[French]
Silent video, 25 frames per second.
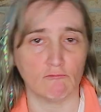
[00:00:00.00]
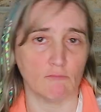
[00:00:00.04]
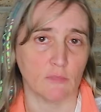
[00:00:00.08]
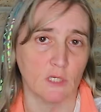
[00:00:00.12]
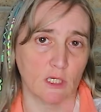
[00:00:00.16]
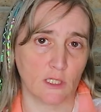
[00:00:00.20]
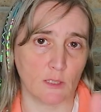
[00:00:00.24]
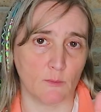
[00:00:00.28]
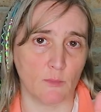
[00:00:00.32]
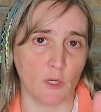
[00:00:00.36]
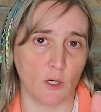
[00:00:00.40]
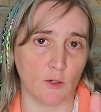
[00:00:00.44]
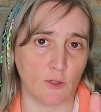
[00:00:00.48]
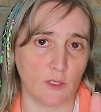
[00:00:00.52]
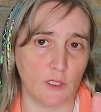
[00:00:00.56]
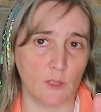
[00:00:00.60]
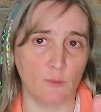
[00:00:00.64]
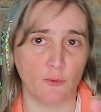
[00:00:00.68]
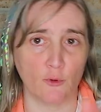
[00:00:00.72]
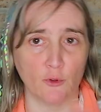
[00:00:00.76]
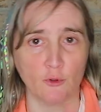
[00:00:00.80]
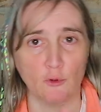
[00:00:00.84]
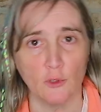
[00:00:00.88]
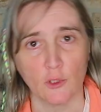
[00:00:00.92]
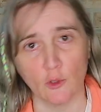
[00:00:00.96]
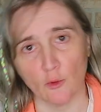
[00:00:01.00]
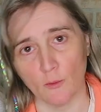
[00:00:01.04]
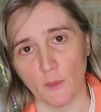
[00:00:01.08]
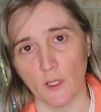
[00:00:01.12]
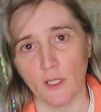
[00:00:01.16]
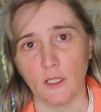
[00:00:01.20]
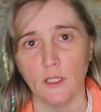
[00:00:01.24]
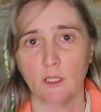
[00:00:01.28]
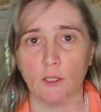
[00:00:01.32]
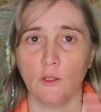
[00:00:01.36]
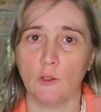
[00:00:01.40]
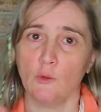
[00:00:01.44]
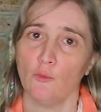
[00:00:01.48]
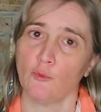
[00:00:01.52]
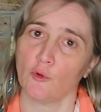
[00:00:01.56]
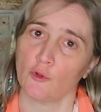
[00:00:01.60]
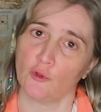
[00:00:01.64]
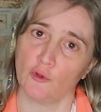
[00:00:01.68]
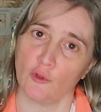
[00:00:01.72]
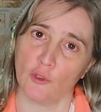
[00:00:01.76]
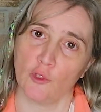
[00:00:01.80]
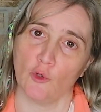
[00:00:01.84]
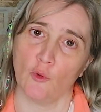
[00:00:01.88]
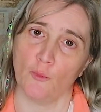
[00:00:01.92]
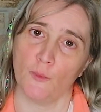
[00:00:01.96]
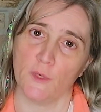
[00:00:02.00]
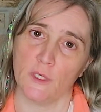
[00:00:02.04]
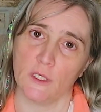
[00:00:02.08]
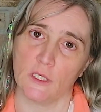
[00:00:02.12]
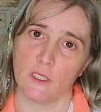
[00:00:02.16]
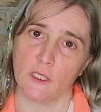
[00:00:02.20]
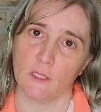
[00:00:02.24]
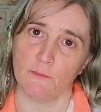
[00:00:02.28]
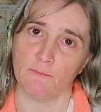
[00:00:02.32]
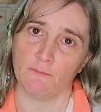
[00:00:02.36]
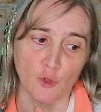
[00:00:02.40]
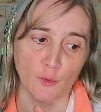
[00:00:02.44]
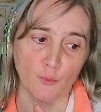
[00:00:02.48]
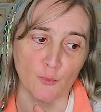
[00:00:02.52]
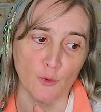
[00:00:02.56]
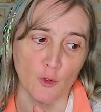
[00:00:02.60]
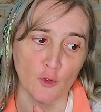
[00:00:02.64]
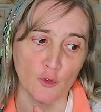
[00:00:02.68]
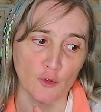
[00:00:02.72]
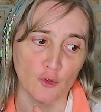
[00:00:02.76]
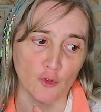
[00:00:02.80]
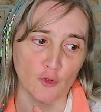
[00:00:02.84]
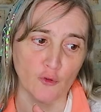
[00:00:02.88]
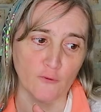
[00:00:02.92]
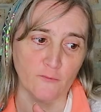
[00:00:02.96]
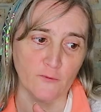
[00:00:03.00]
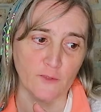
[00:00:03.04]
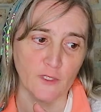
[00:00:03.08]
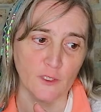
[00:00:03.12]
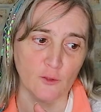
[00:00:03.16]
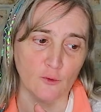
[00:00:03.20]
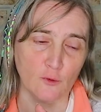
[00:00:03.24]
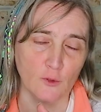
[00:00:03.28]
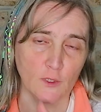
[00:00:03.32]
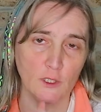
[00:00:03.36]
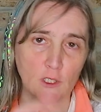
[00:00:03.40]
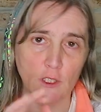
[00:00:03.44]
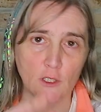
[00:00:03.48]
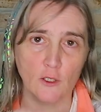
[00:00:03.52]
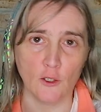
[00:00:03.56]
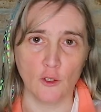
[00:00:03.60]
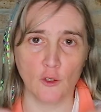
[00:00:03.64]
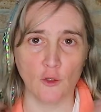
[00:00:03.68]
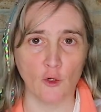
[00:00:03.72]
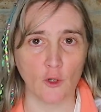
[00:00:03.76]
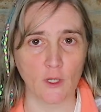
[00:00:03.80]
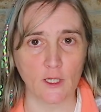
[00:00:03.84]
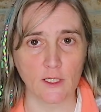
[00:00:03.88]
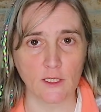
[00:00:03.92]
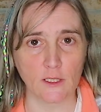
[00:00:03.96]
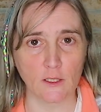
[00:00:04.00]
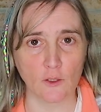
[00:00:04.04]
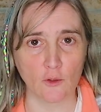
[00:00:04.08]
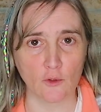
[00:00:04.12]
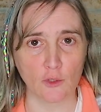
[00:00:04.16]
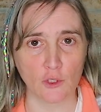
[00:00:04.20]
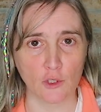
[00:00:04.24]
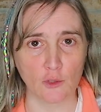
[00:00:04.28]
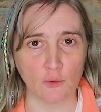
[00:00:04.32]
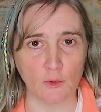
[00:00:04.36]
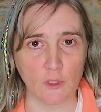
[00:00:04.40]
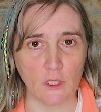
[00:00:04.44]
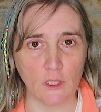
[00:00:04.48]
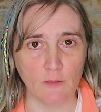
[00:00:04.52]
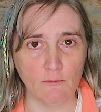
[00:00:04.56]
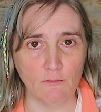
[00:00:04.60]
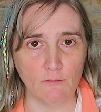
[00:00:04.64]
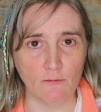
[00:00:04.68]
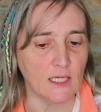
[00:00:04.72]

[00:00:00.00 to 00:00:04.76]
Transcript: Ça, c'est bien aussi pour ceux qui ont Mac, pour ceux qui ont PC. Je pense que je vous ai tout dit. Le reste en suit.